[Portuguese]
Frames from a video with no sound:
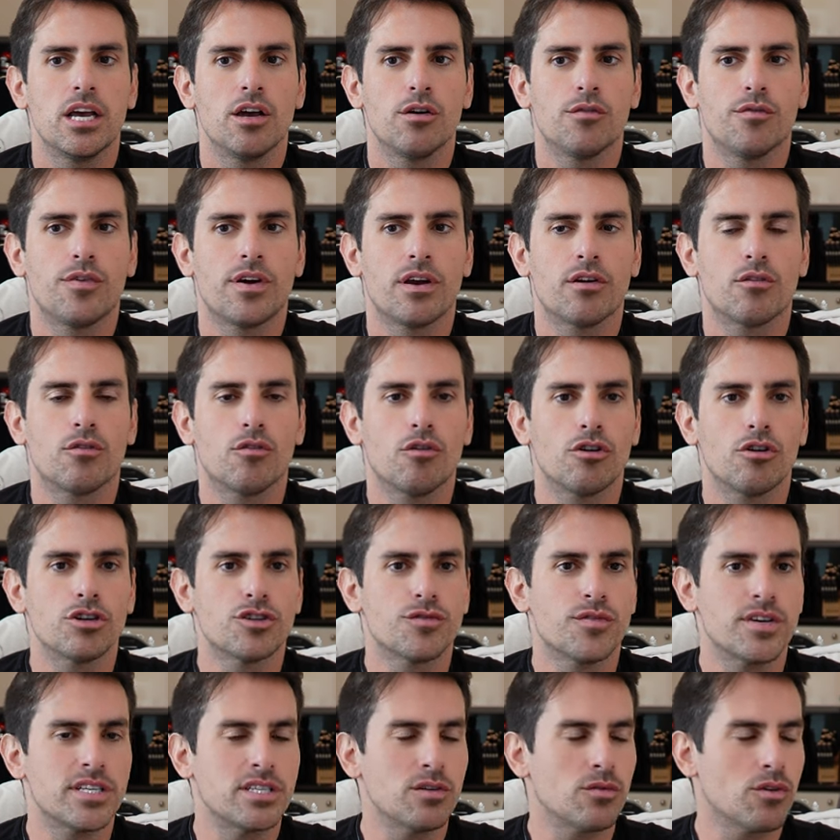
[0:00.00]
Eu falo, eu não gosto
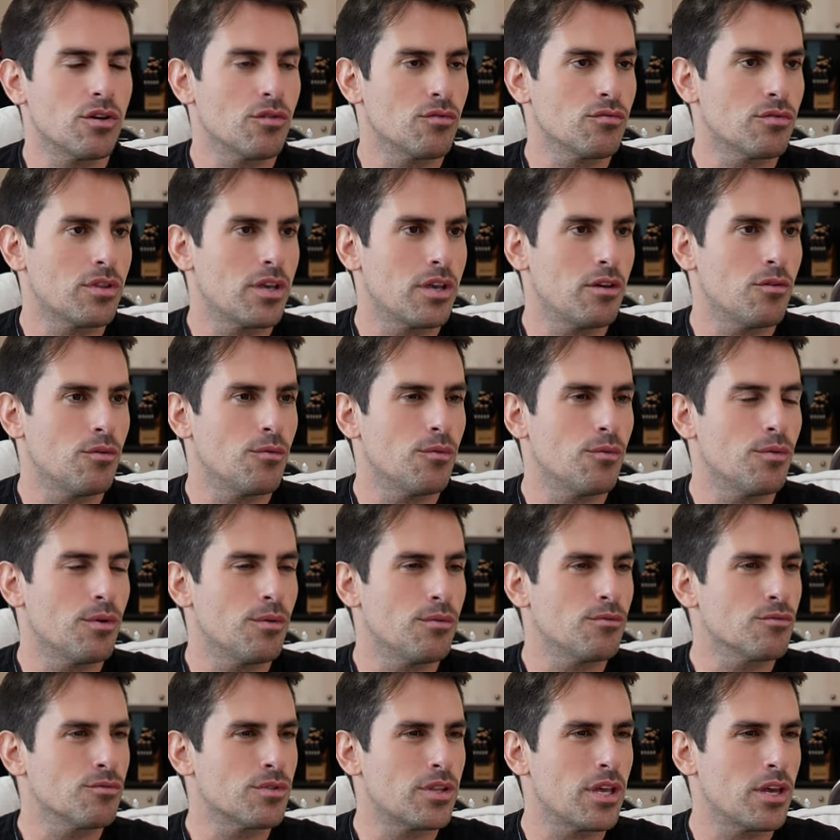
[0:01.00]
de fazer o que eu não tenho,
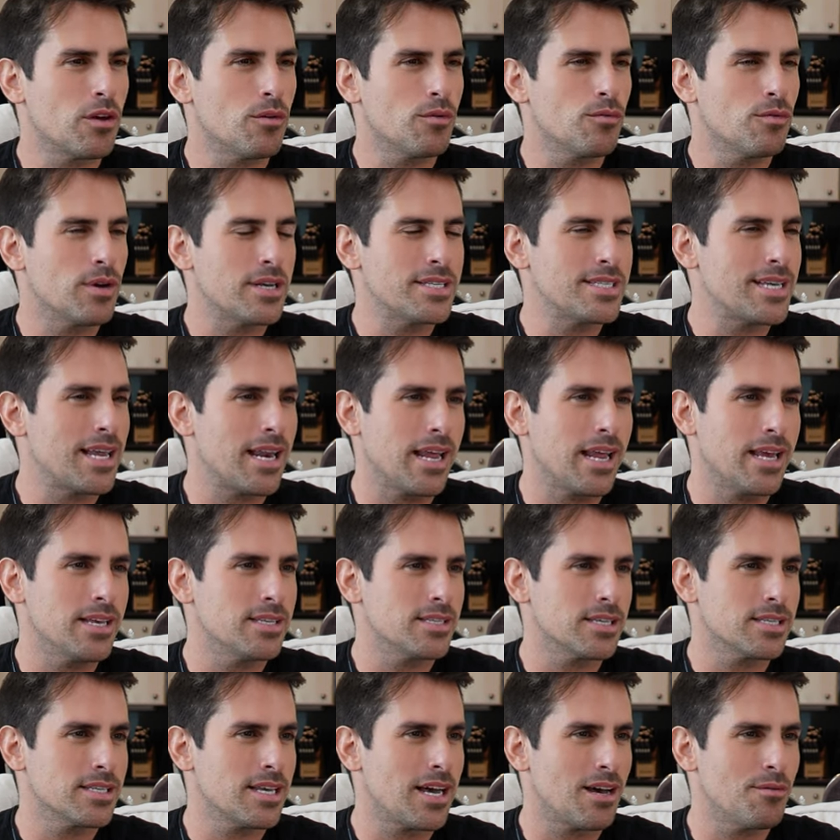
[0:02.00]
eu não tenho
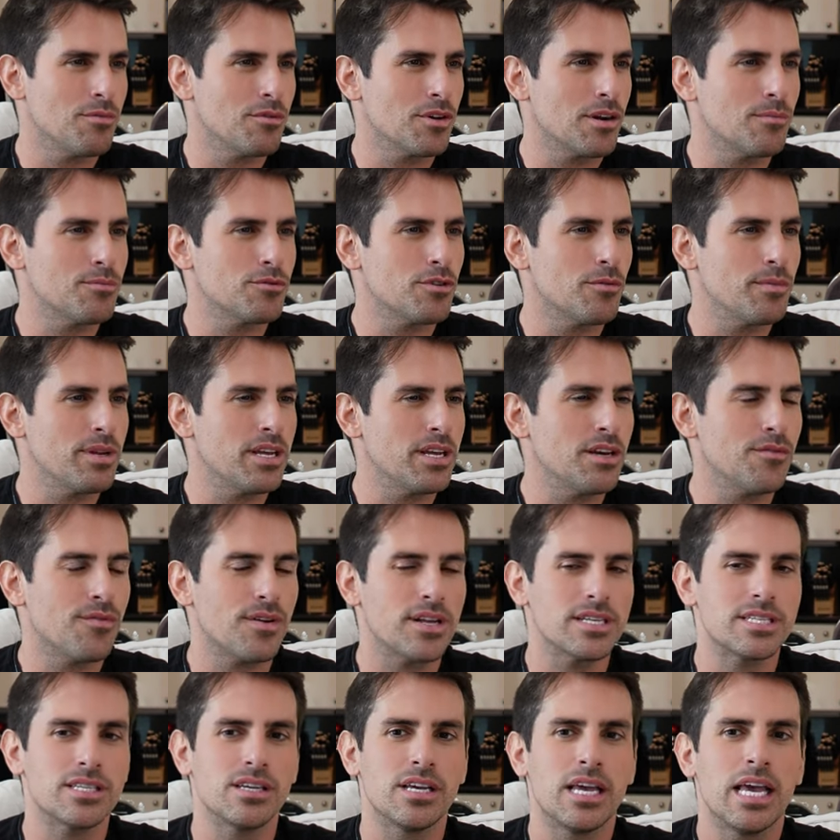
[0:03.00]
excelência, sabe? Quando a pessoa me liga e
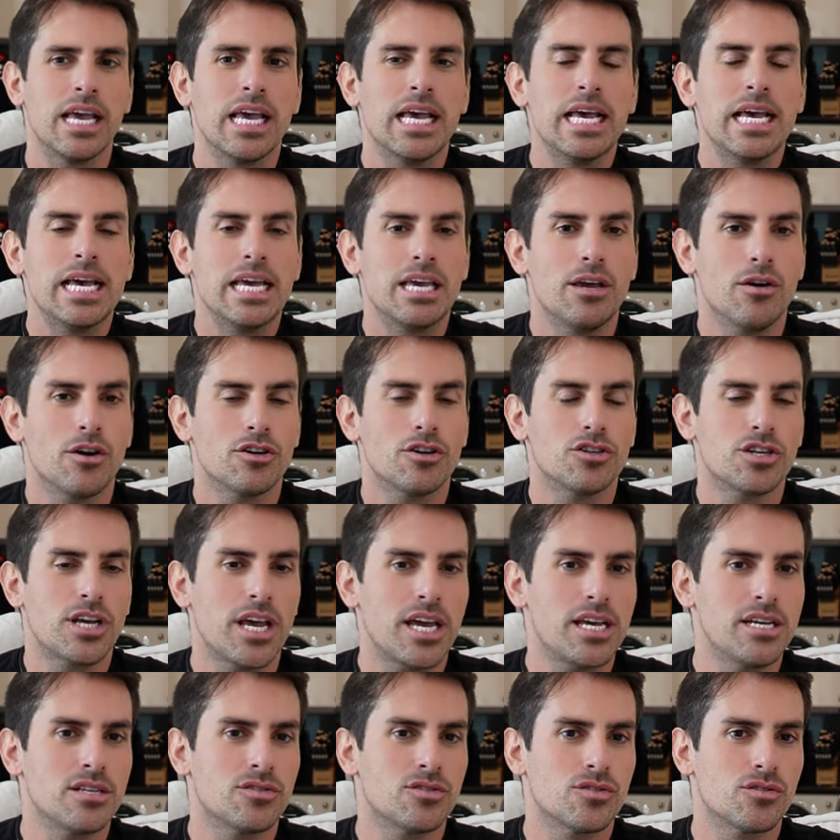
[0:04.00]
fala assim, eu acho que
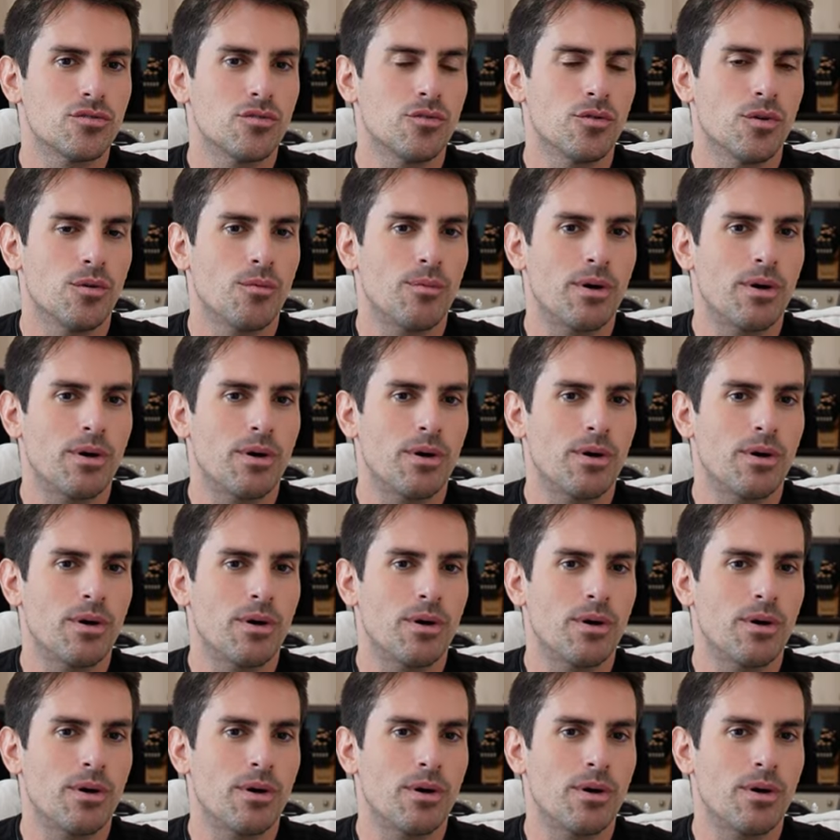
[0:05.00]
é isso,